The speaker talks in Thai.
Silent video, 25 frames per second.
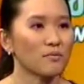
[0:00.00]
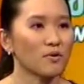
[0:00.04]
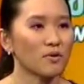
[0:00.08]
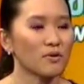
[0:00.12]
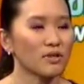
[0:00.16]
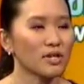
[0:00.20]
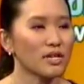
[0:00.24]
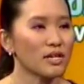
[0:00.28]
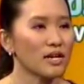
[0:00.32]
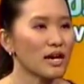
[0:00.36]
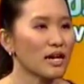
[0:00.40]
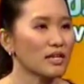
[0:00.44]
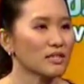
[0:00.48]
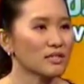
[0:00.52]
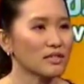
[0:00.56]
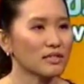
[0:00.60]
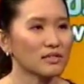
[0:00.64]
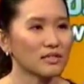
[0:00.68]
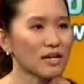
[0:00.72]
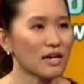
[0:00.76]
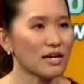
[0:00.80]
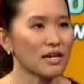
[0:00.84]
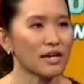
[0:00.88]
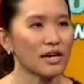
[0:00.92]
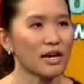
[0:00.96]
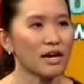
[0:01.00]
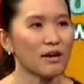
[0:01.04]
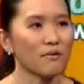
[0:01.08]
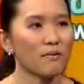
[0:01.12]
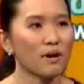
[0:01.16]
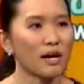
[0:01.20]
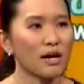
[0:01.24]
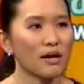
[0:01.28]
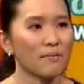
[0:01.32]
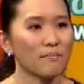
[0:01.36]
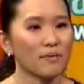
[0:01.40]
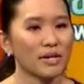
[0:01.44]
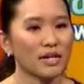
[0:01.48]
พวกนี้อาจจะใช้แค่
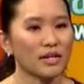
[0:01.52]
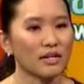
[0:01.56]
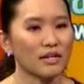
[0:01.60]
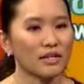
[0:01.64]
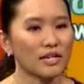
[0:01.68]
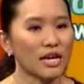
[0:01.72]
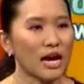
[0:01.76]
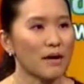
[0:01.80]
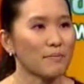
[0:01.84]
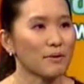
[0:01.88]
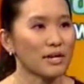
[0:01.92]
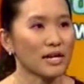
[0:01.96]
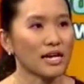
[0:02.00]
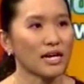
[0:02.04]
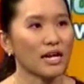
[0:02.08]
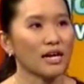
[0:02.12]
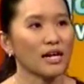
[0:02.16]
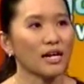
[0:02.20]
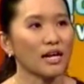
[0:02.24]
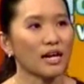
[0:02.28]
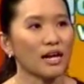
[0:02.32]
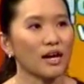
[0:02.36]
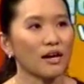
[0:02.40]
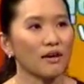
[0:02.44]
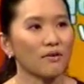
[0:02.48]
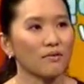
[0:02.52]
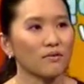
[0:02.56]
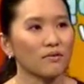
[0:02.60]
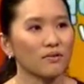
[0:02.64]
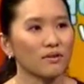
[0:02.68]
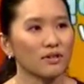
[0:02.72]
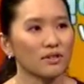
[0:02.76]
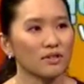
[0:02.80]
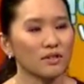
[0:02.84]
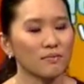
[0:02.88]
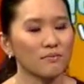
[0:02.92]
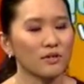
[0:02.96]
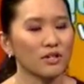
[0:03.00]
ว่าเป็นยาเป็นครั้งคราว
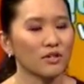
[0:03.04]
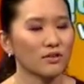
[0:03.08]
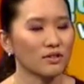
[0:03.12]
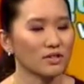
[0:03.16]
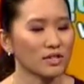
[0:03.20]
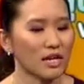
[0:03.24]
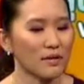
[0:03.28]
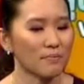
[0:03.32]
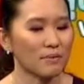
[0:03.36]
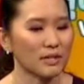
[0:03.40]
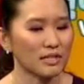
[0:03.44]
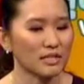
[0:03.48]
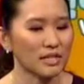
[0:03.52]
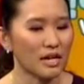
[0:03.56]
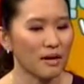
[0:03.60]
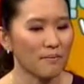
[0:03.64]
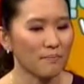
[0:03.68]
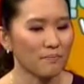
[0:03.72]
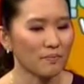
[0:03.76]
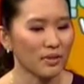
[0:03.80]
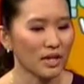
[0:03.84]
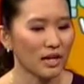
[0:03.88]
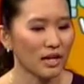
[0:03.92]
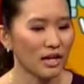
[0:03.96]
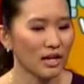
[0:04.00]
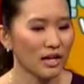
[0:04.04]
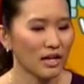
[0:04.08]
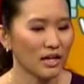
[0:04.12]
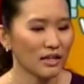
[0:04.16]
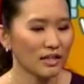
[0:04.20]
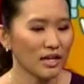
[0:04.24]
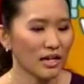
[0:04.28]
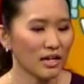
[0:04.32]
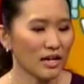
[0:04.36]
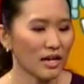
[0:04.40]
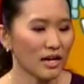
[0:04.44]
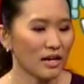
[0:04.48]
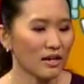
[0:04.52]
คือไม่ต้องใช้ประ
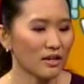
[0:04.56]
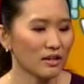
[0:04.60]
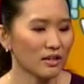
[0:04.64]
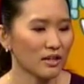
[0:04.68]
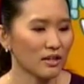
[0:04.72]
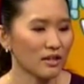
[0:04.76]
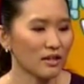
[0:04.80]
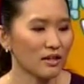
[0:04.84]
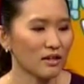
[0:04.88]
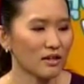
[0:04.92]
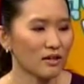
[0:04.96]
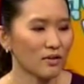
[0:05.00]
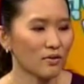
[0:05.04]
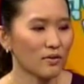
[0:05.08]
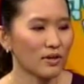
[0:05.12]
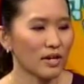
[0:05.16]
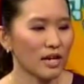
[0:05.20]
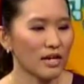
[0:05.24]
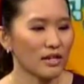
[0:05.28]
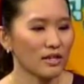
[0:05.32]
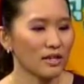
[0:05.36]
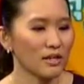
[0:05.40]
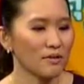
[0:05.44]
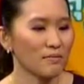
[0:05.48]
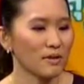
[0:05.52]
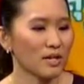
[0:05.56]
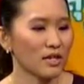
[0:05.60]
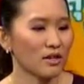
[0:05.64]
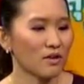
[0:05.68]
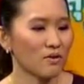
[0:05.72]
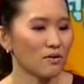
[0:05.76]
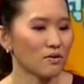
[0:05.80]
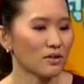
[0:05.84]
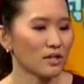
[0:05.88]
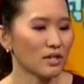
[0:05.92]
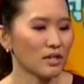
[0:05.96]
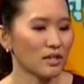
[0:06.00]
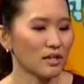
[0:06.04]
จำ แต่ถ้าคนไหนที่เป็นโร
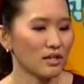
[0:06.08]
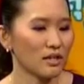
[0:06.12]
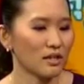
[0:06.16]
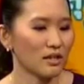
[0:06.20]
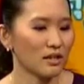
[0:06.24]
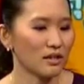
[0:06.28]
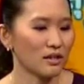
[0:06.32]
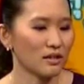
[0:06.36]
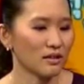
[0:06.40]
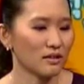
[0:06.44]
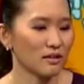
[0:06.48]
คที่